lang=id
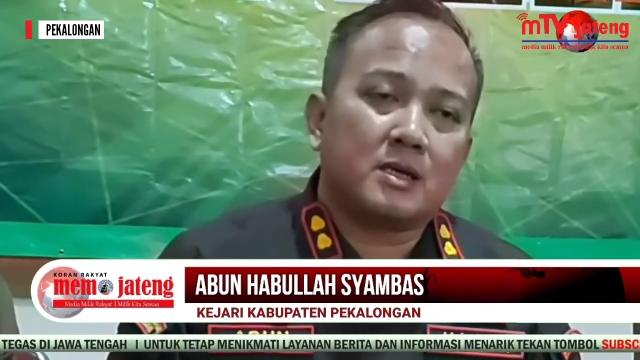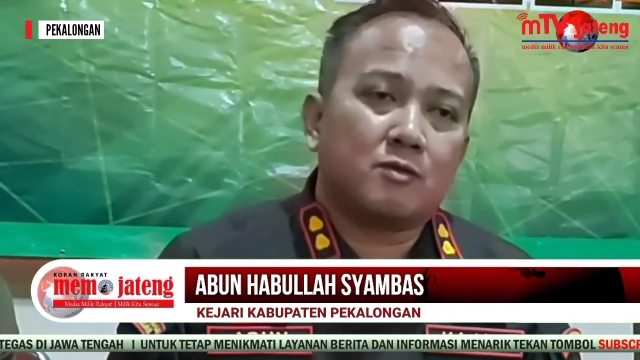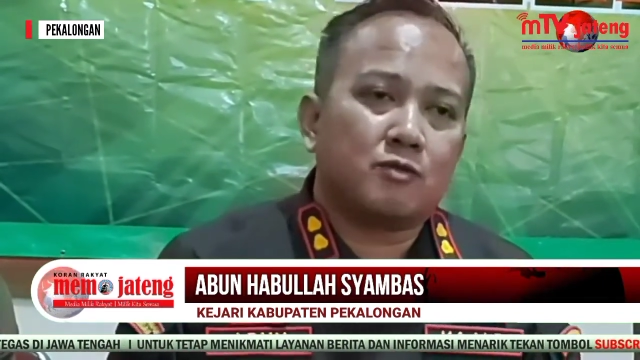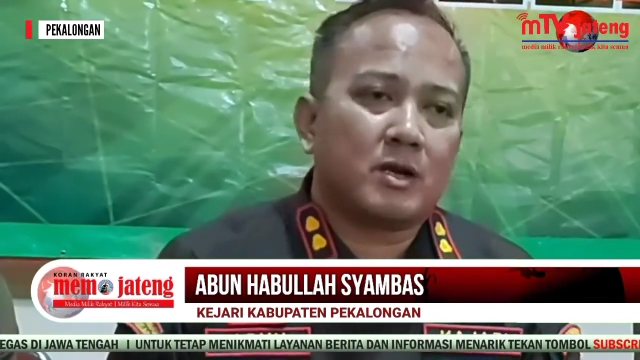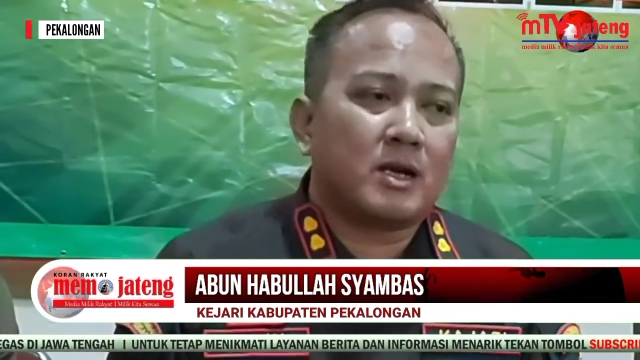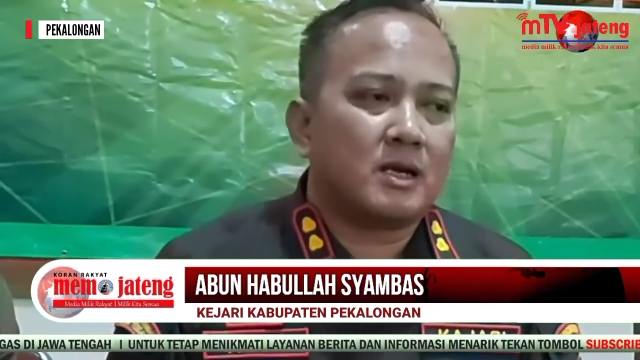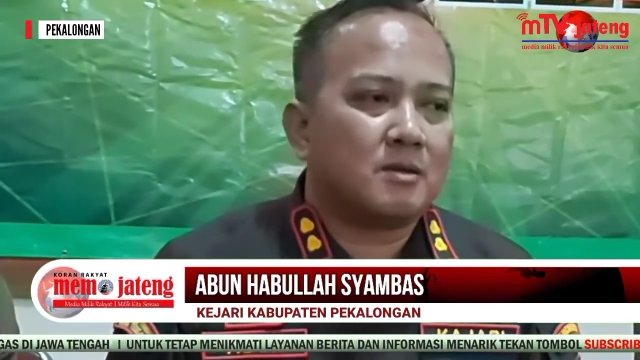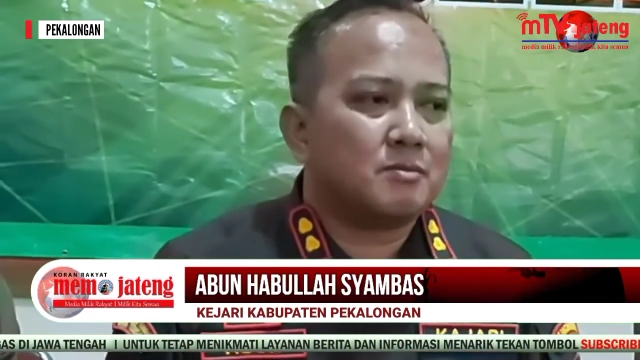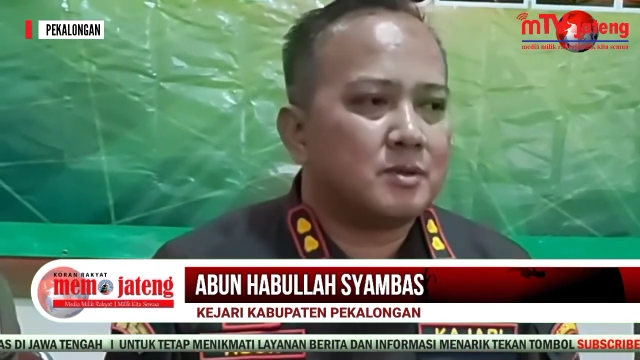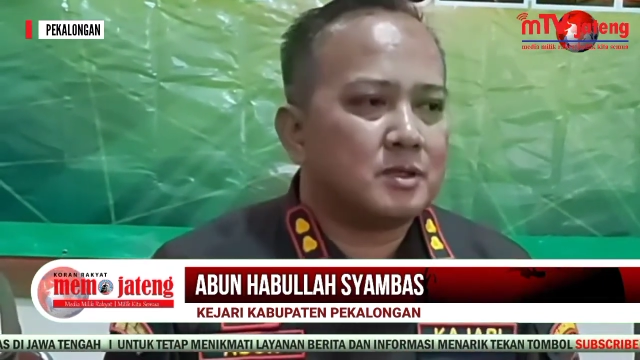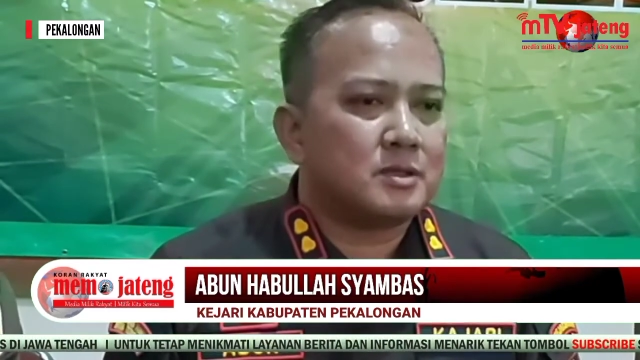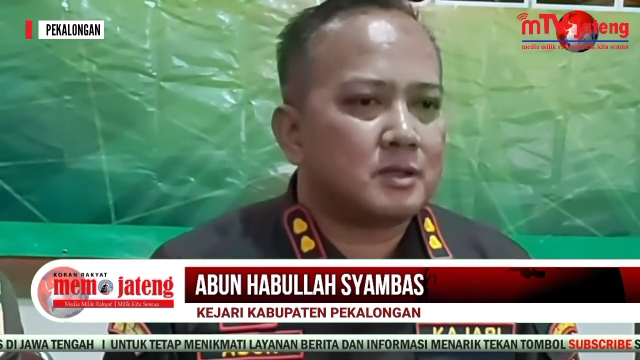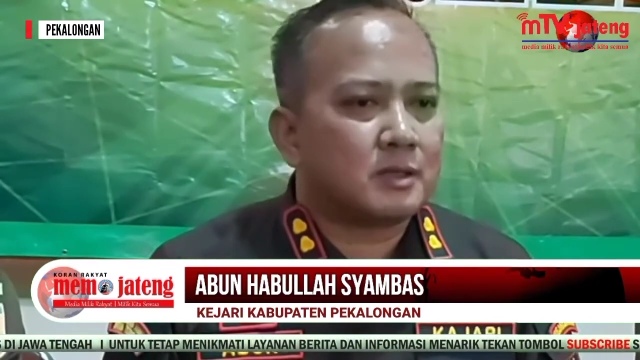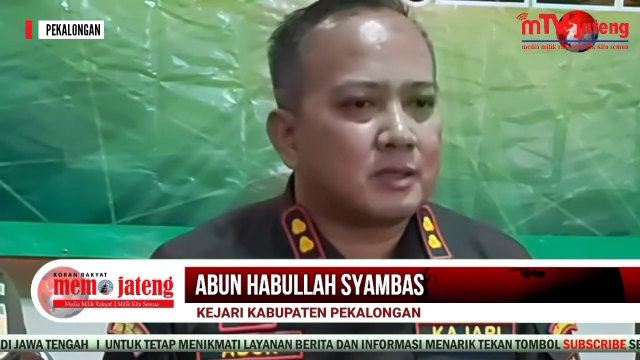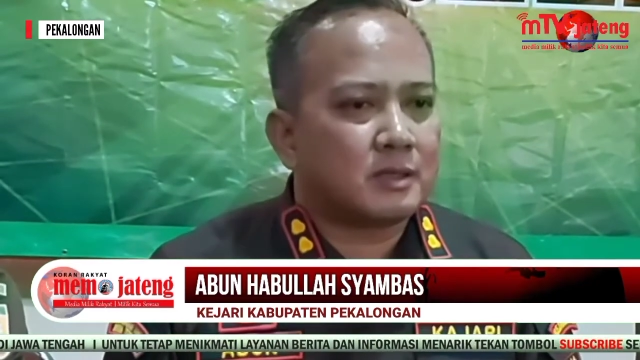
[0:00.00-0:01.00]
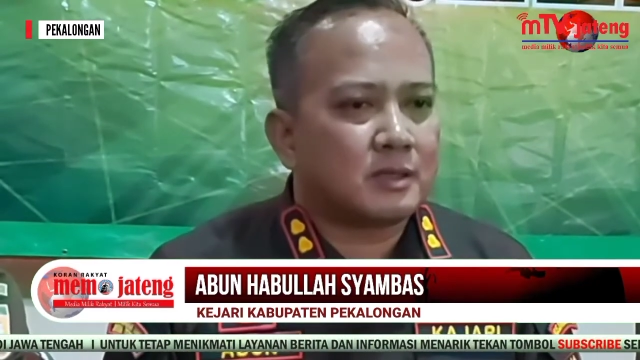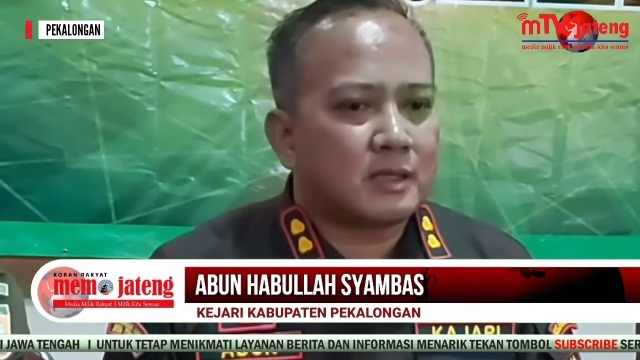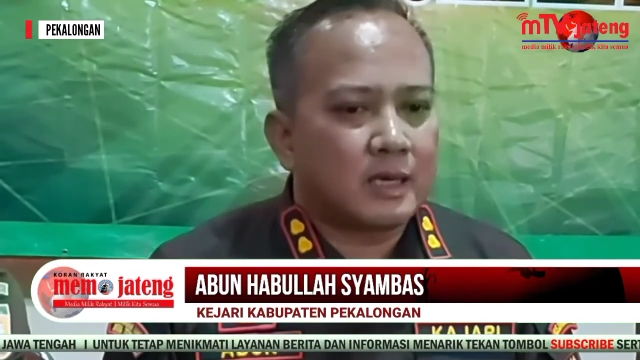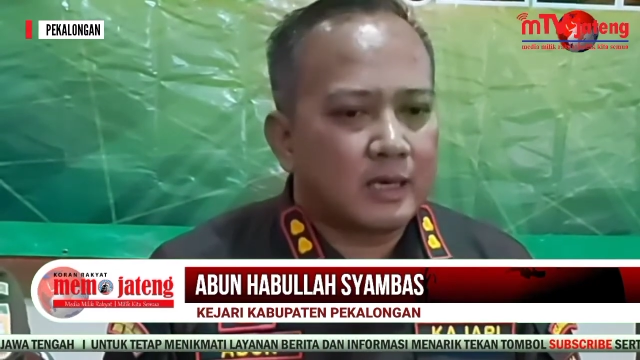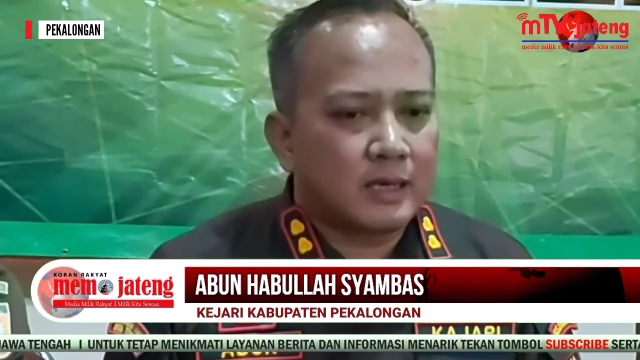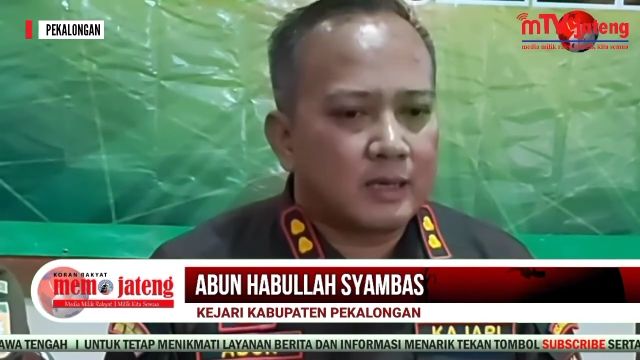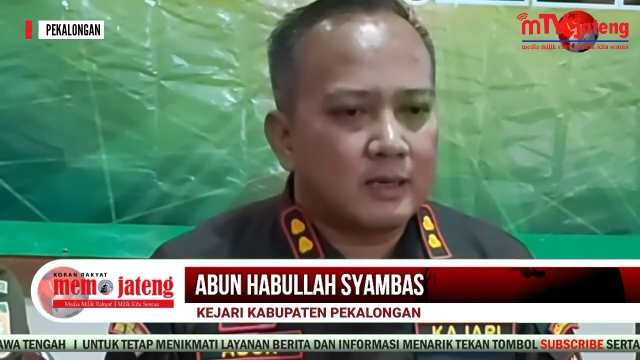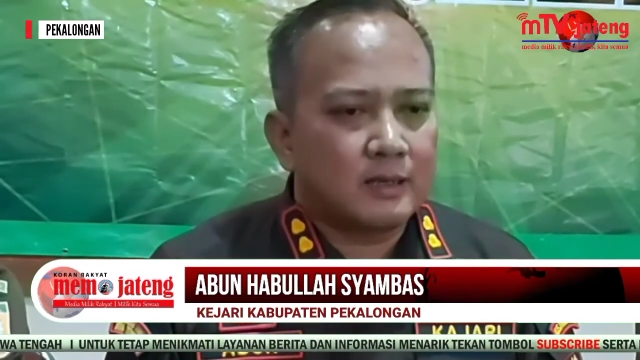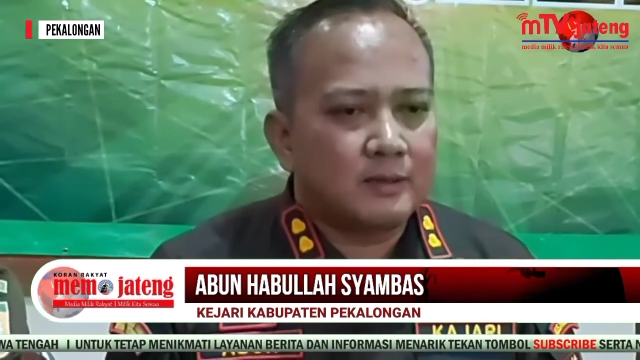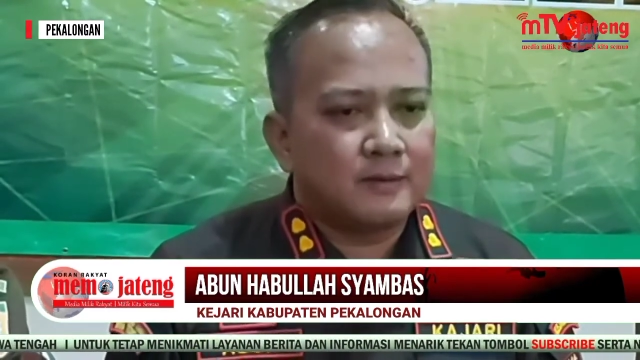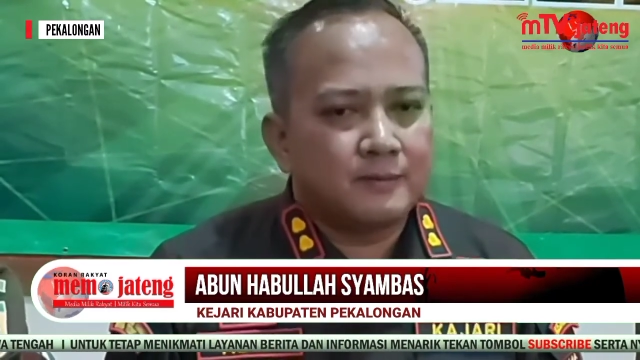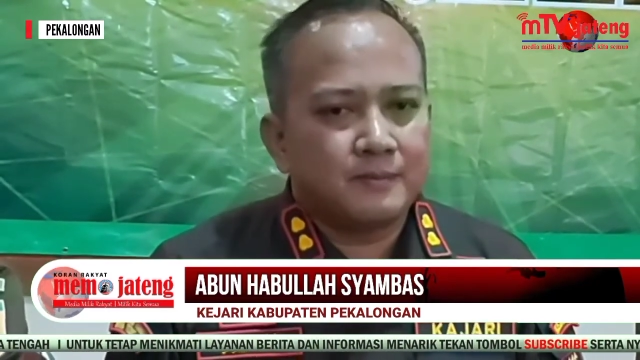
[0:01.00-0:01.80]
kurang lebih sekitar